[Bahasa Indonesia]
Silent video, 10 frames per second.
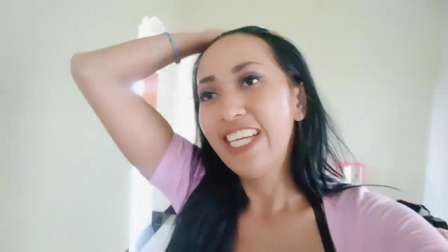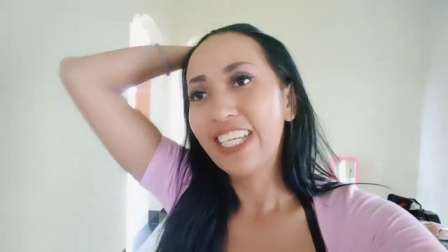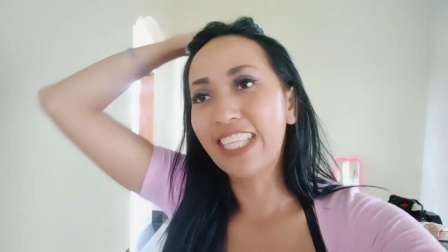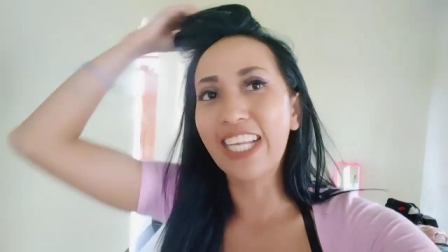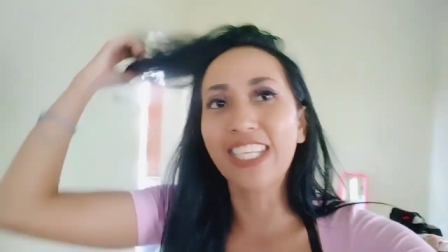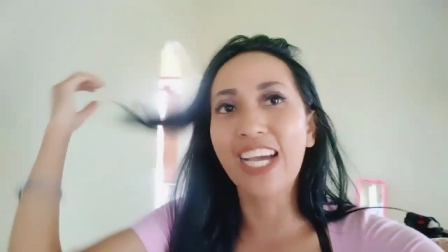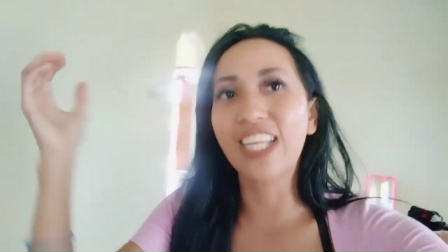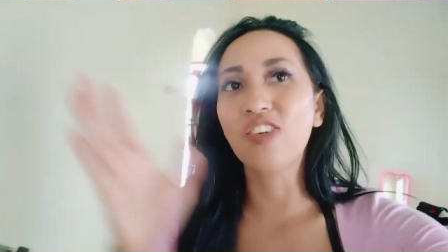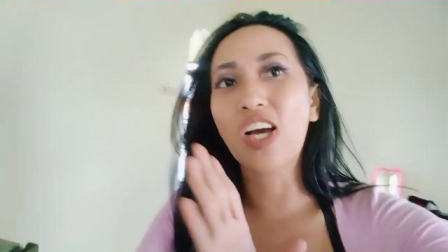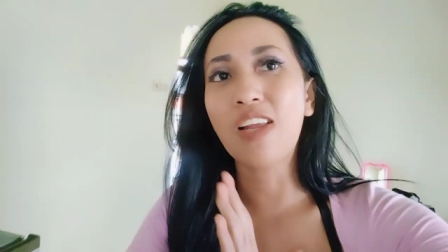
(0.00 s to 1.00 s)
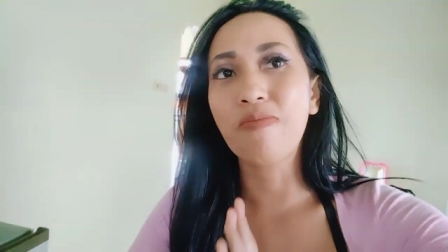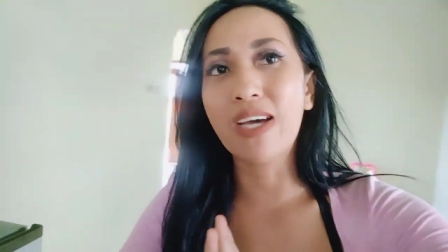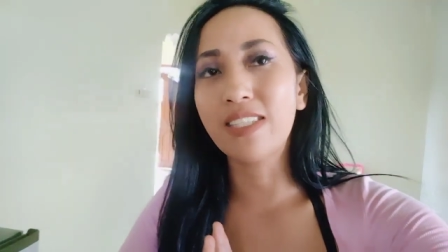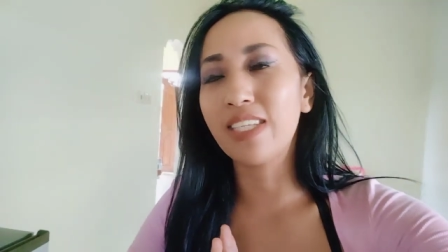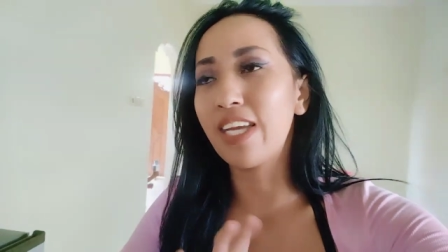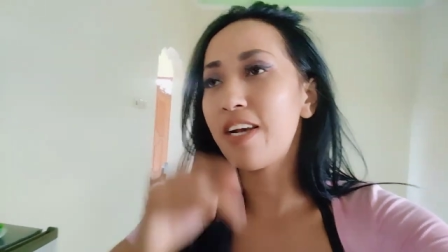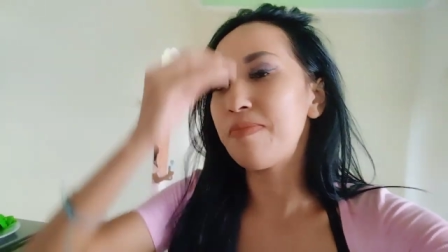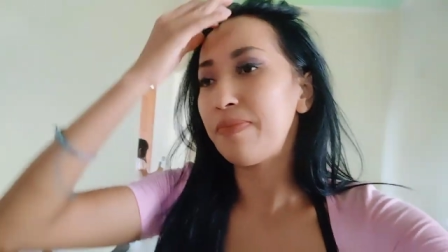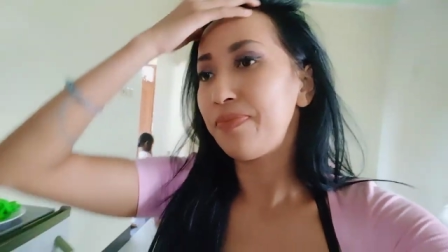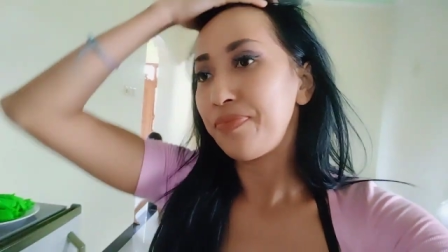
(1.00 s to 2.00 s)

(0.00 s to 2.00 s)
Katanya ada ku alam bahasa ya. Nah,